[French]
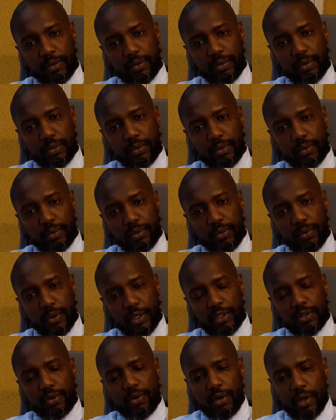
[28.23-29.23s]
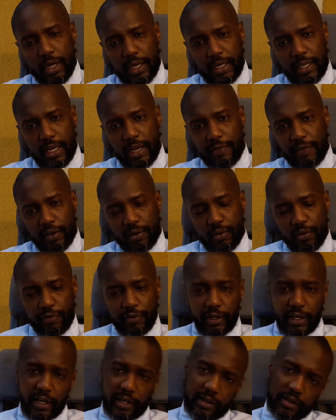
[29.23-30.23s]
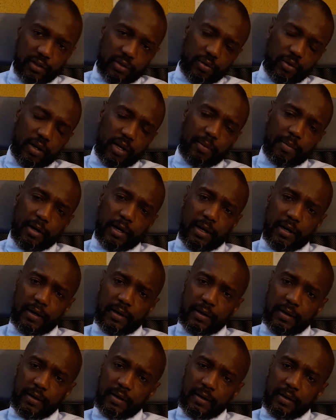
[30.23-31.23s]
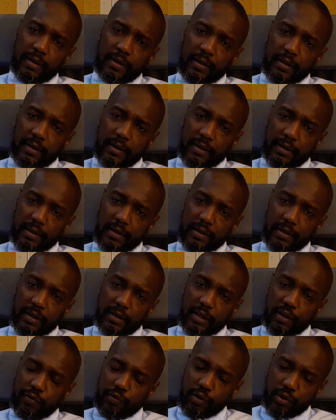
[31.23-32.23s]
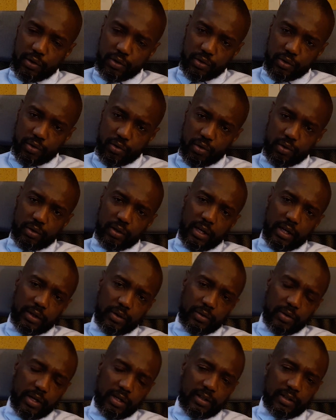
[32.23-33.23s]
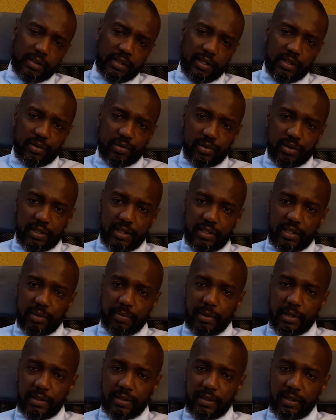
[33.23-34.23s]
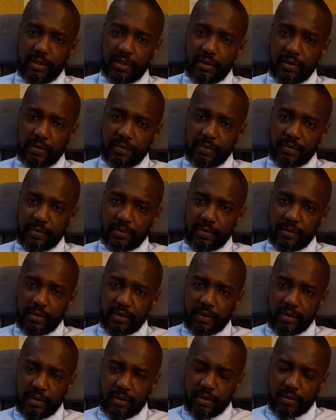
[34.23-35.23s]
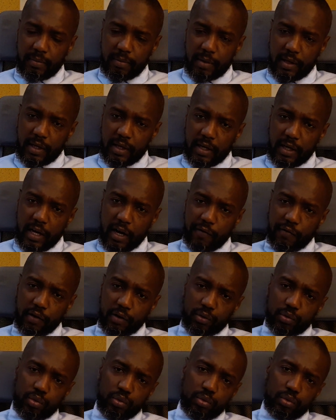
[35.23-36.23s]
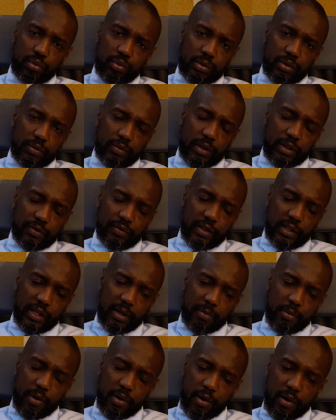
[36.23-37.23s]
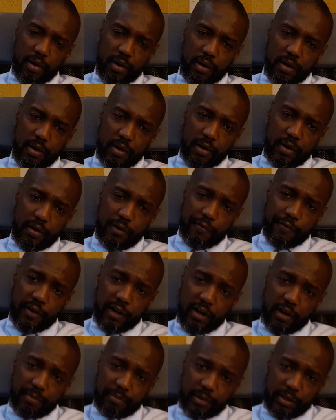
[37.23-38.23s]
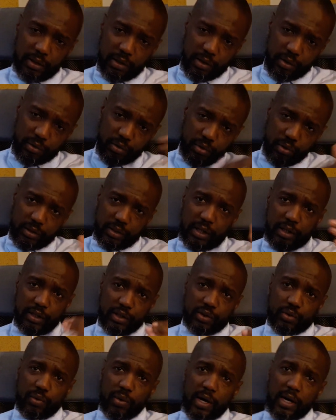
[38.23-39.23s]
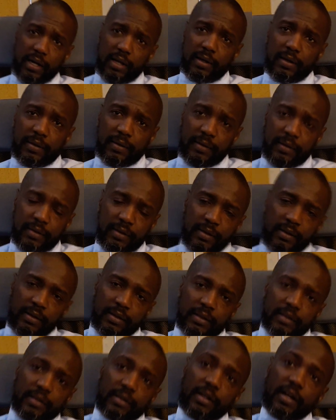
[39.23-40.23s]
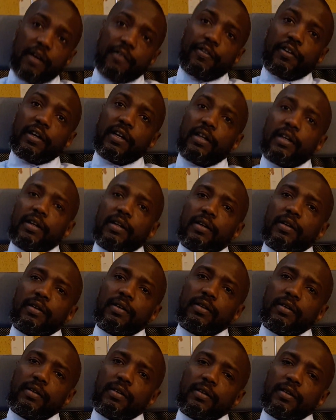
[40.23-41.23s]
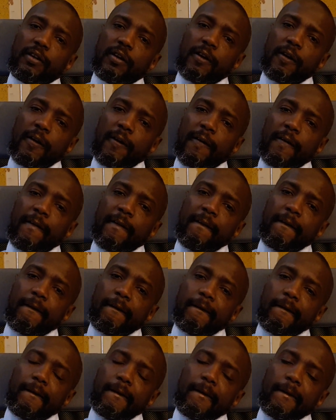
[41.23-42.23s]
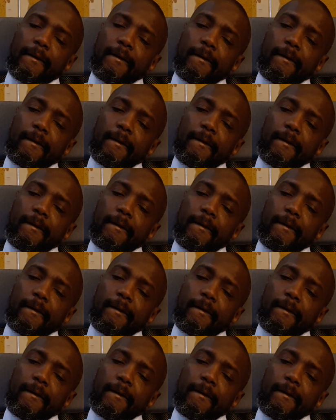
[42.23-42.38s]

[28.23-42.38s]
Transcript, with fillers: où est-ce qu'on en est avec nos frères qui sont là-bas euh, l'évolution de l'actualité et tout ce qui s'est passé. Mais avant tout, tu vois, je vais d'abord euh, faire un petit retour dans l'histoire de l'Afrique. Euh,